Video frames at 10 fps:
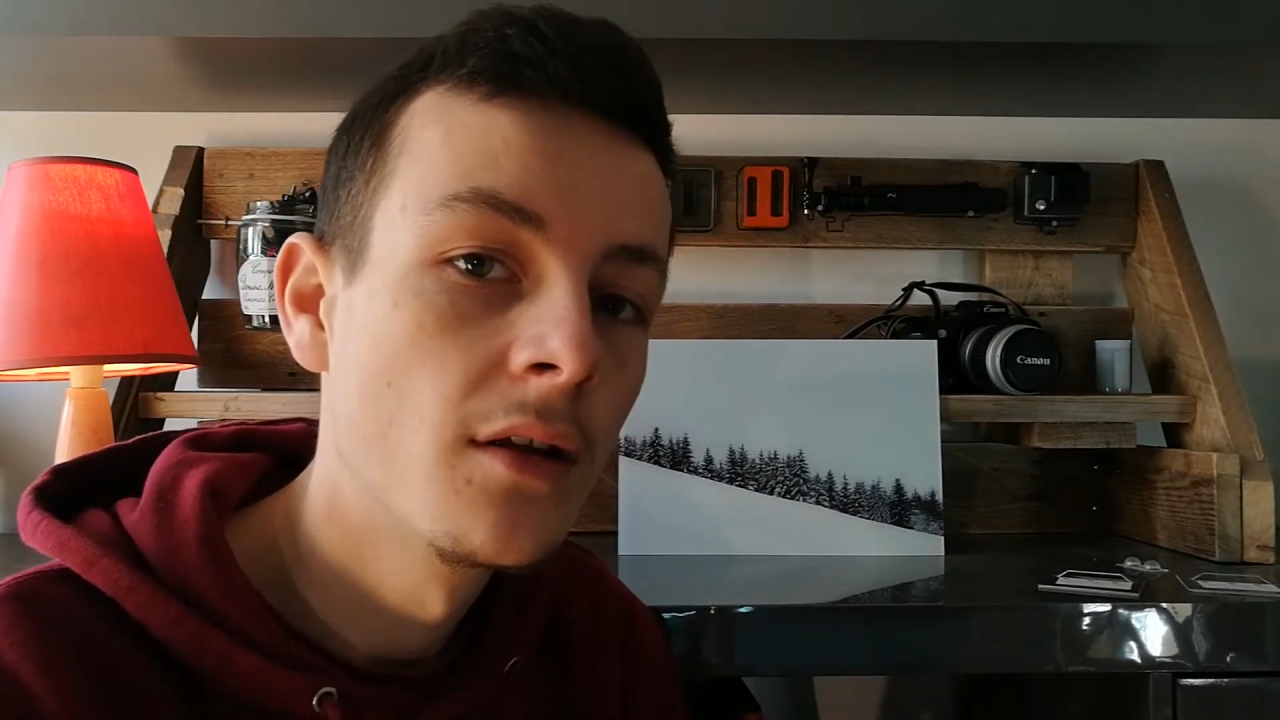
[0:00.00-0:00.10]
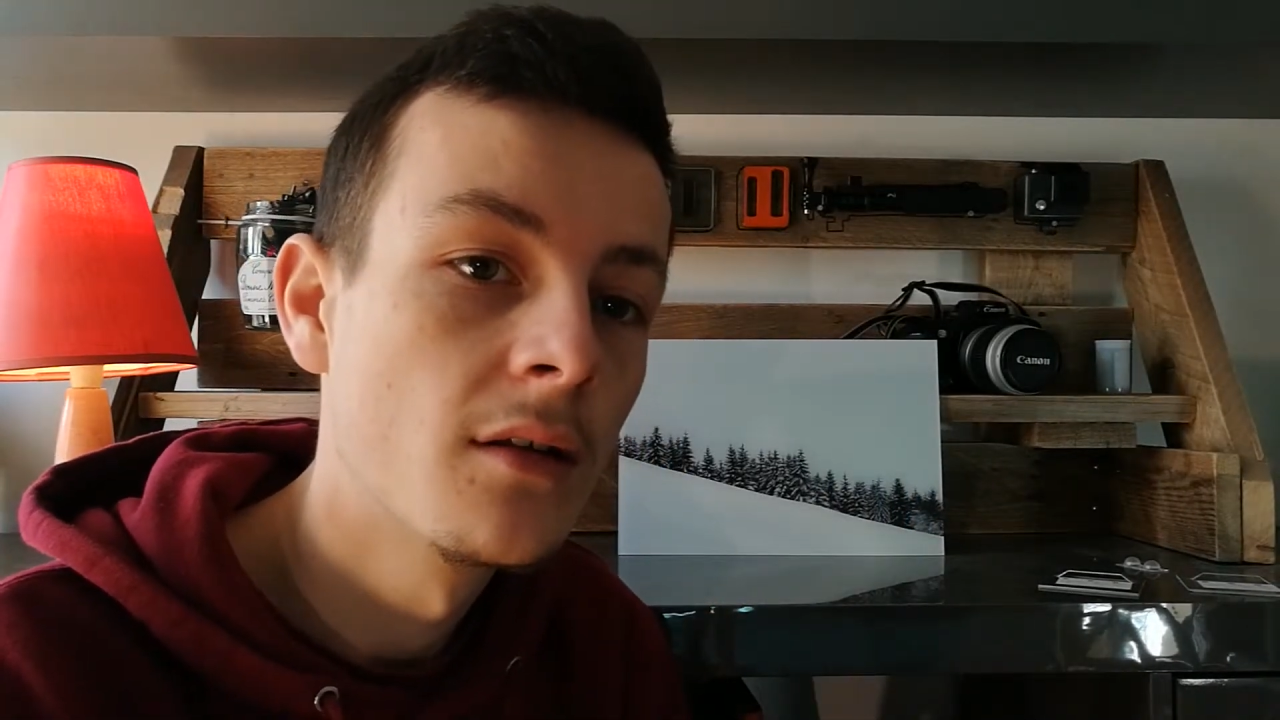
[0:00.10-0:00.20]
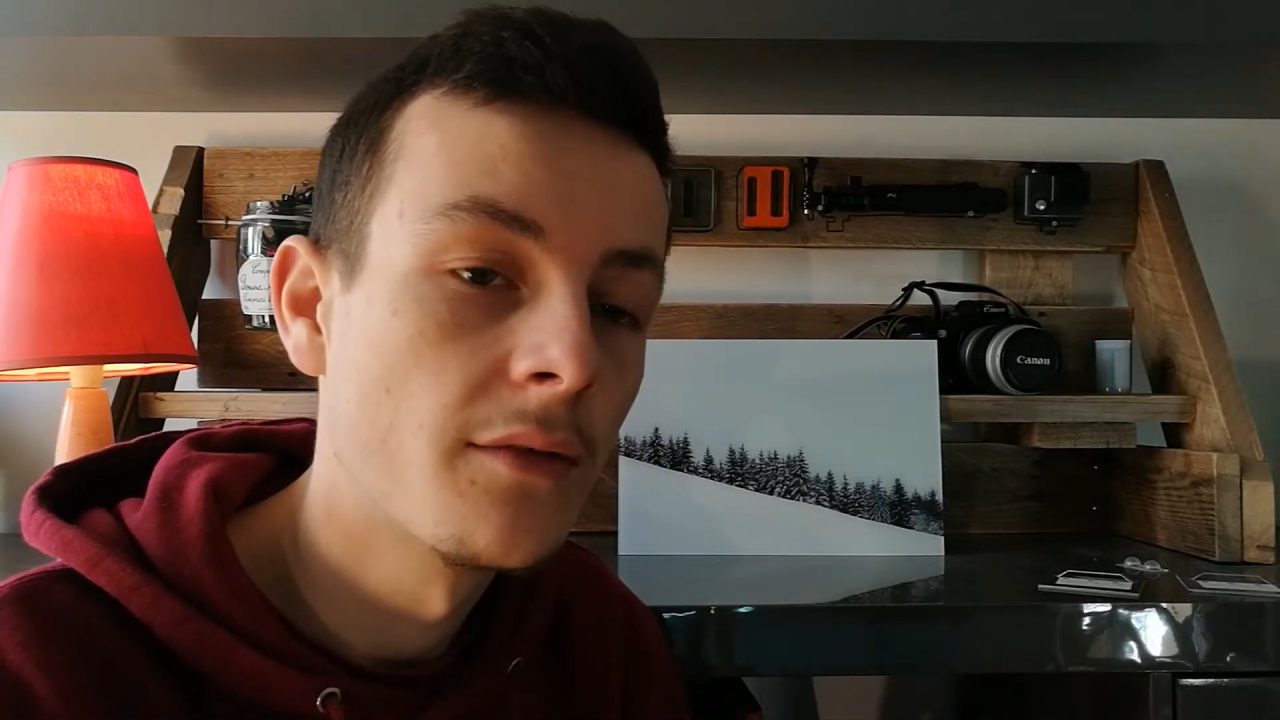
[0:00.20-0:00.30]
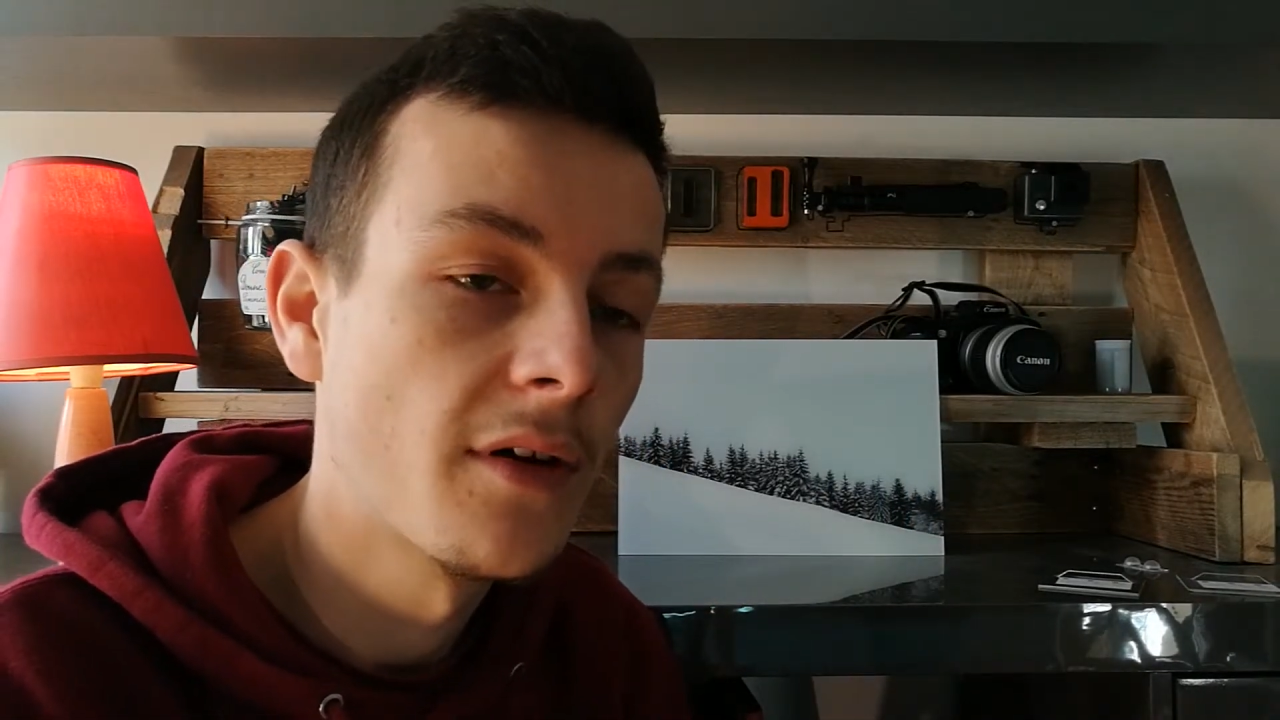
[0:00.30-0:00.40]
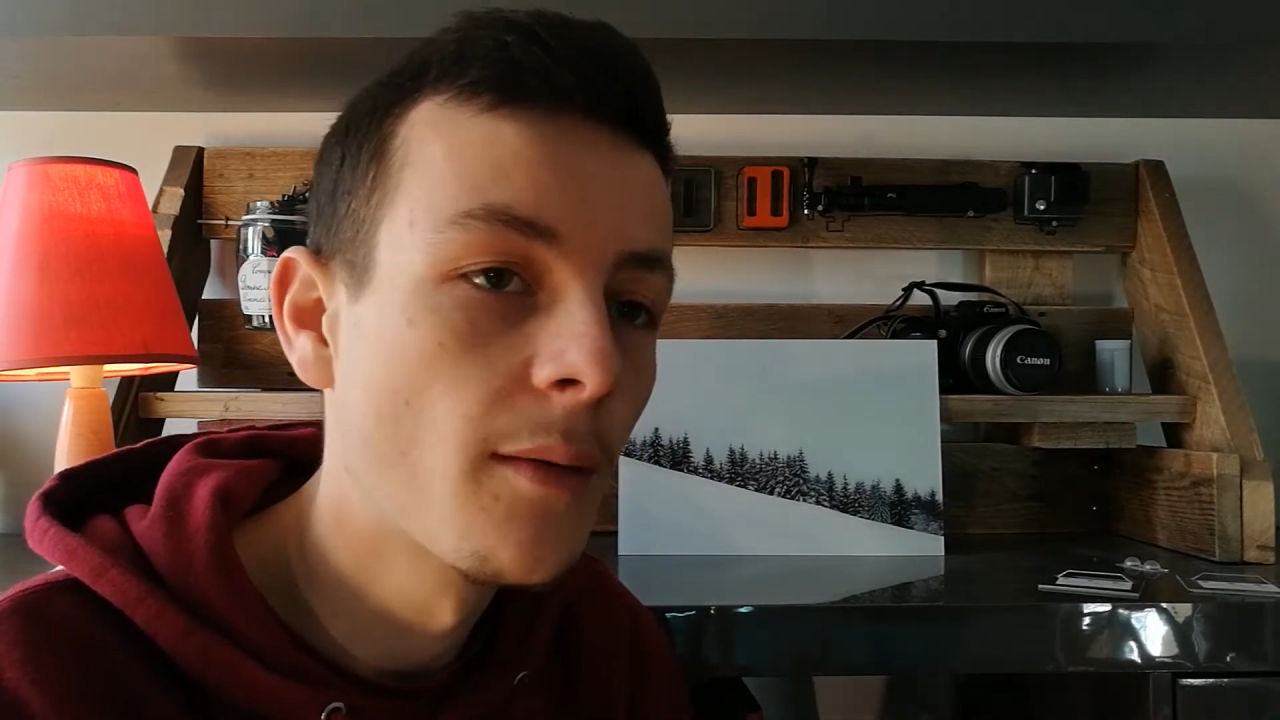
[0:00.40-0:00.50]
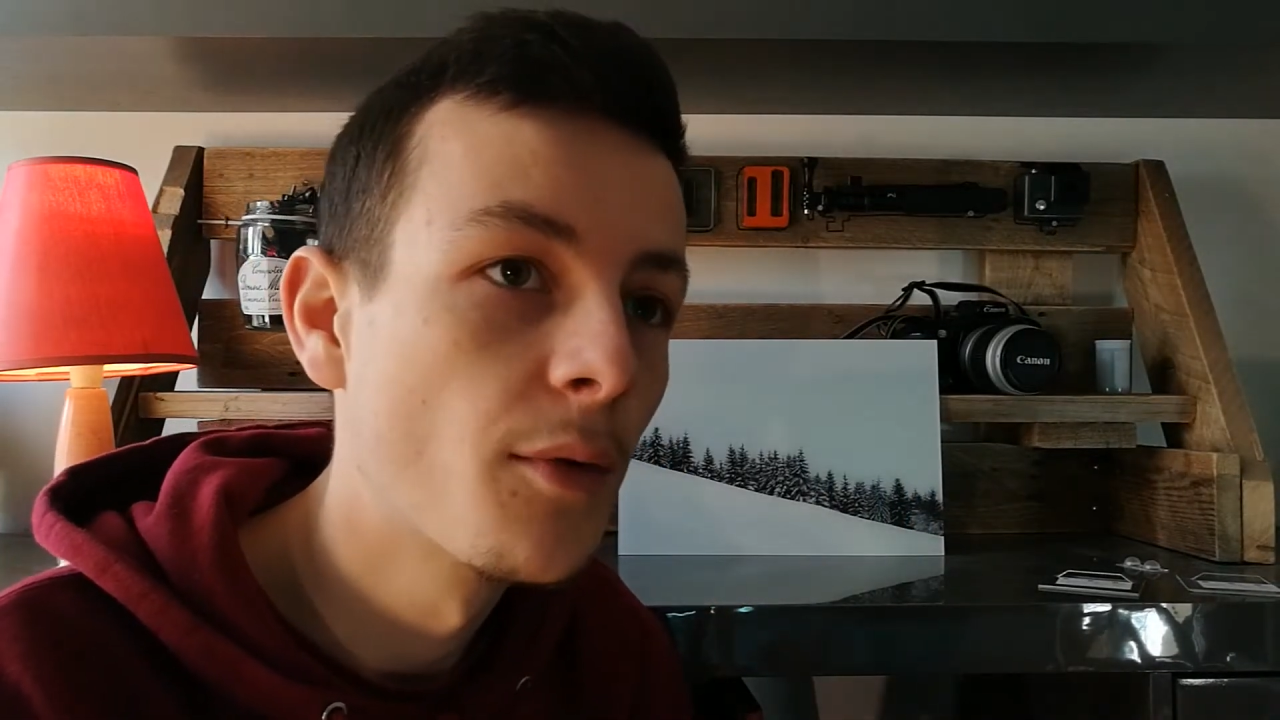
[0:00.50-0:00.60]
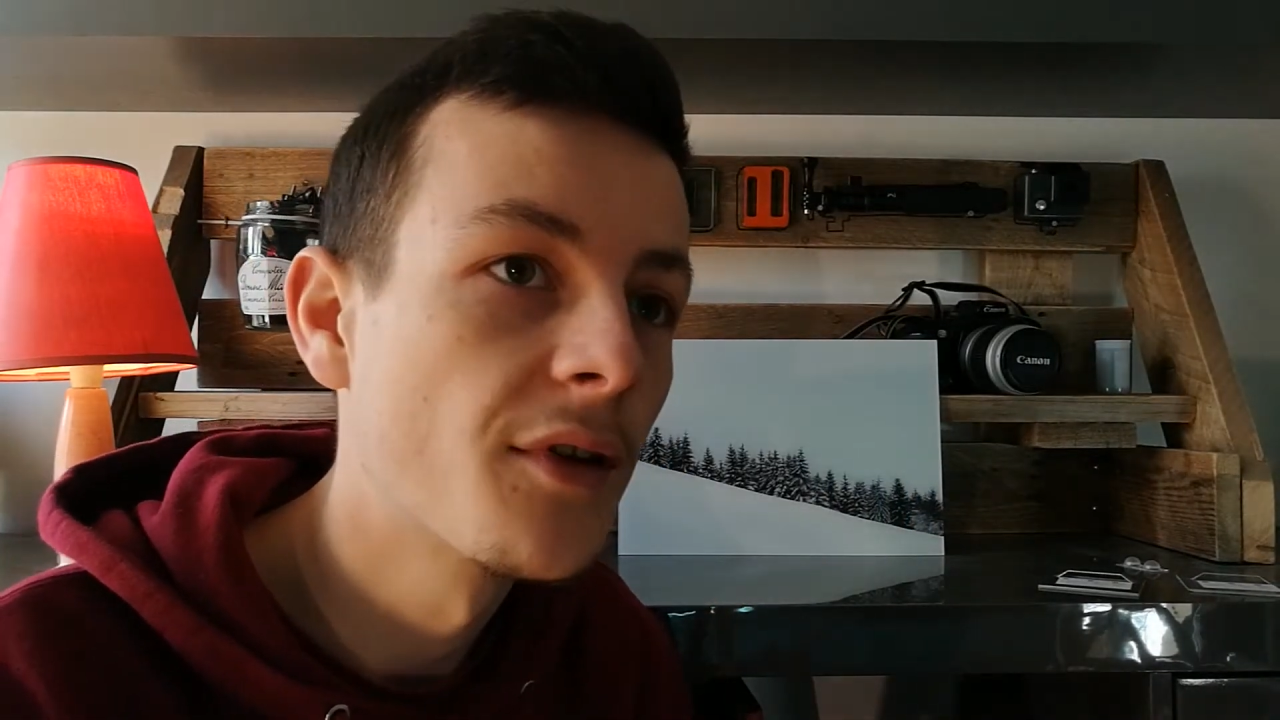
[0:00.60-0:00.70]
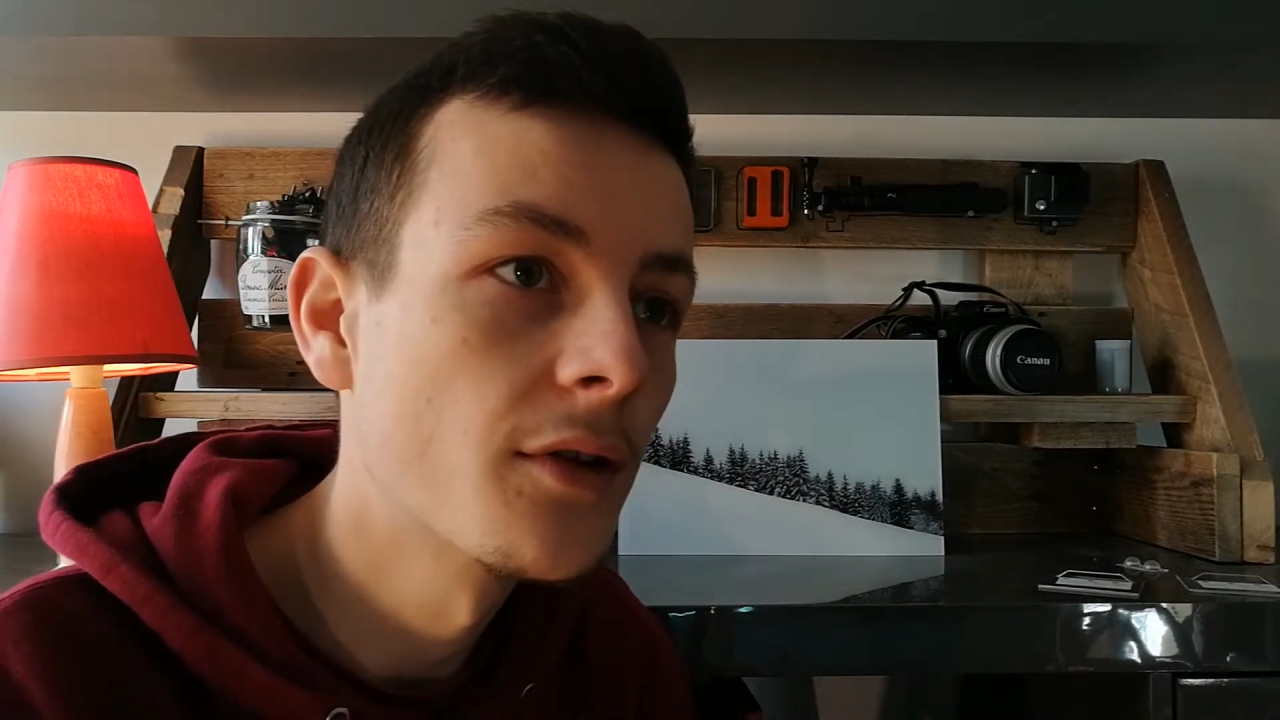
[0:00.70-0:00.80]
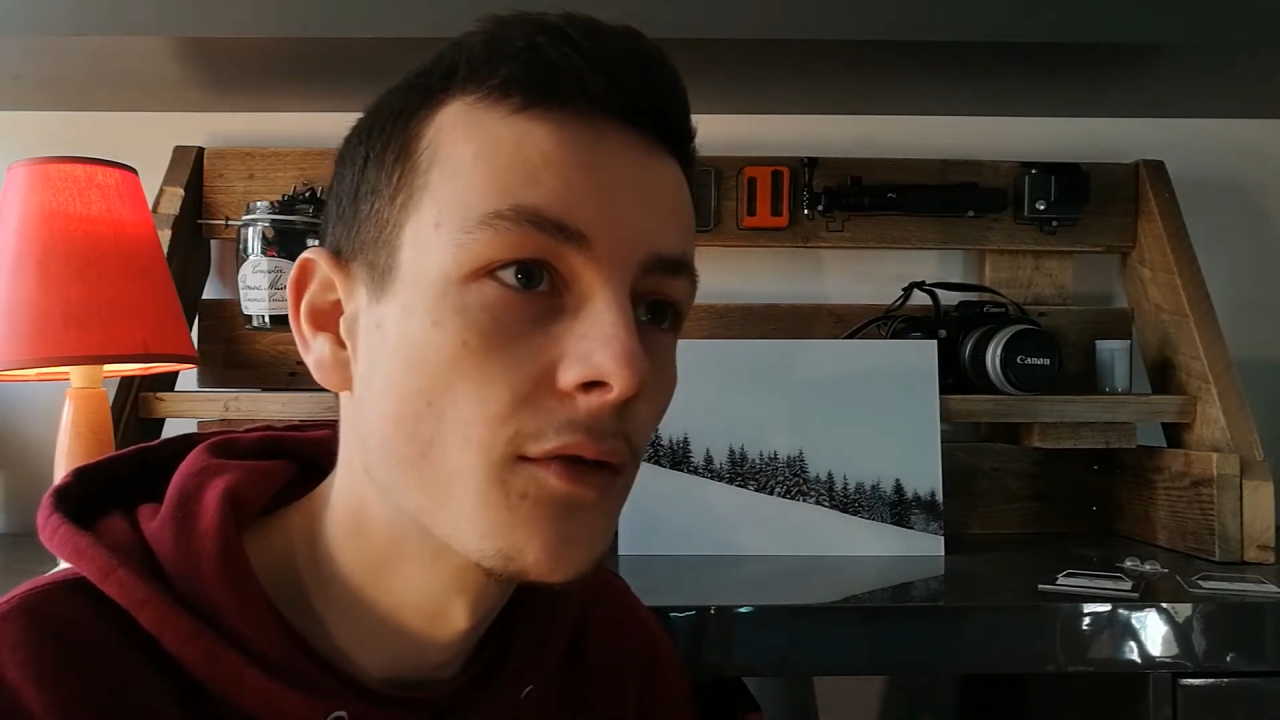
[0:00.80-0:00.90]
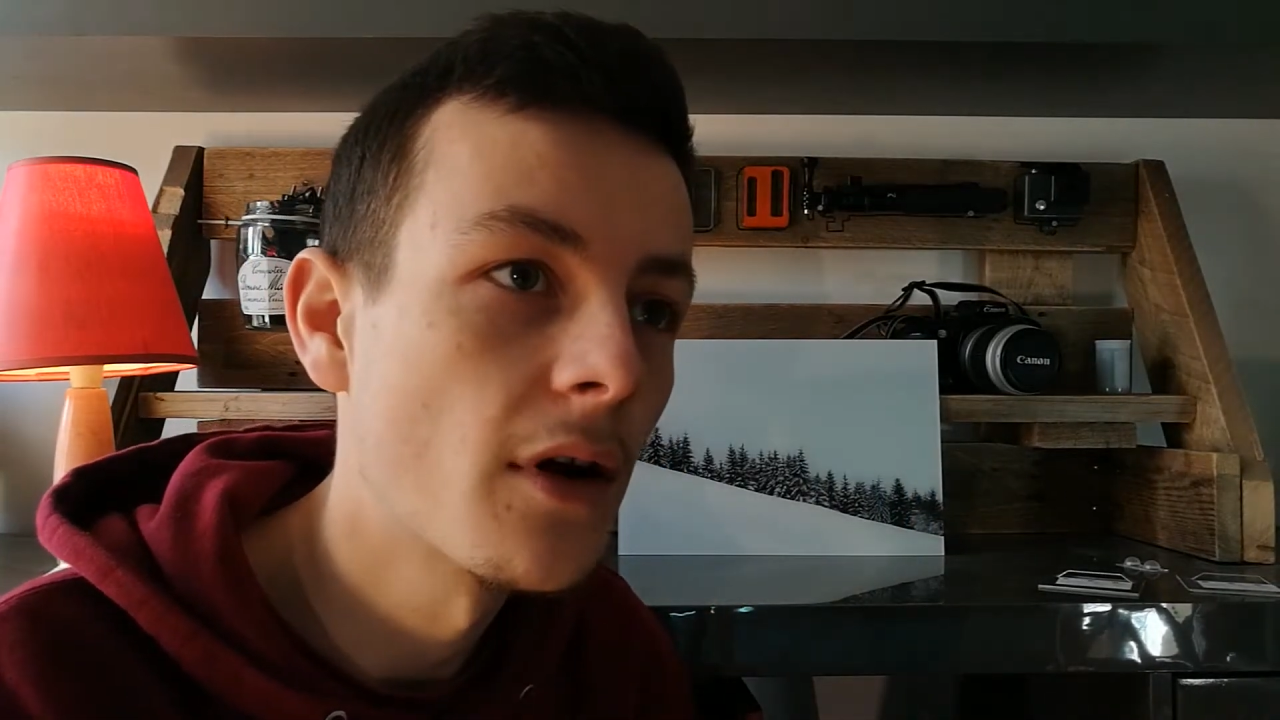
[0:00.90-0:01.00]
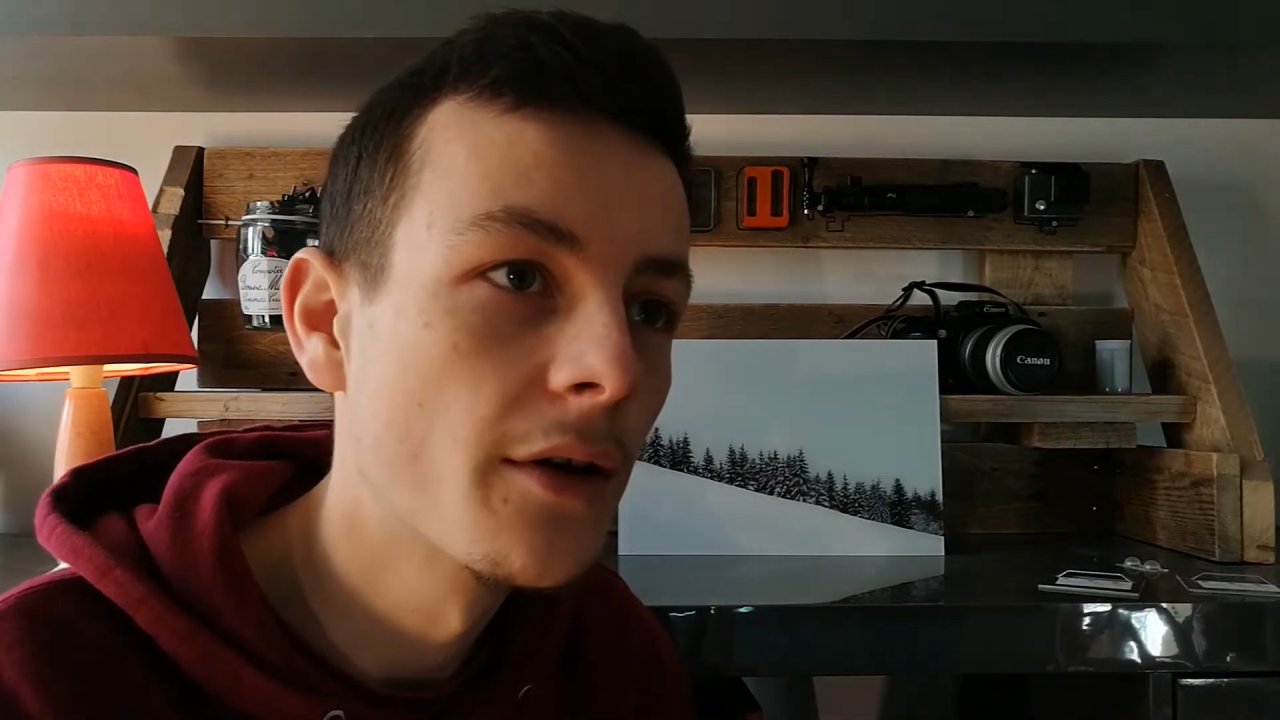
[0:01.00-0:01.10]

Ça fait vraiment plaisir de voir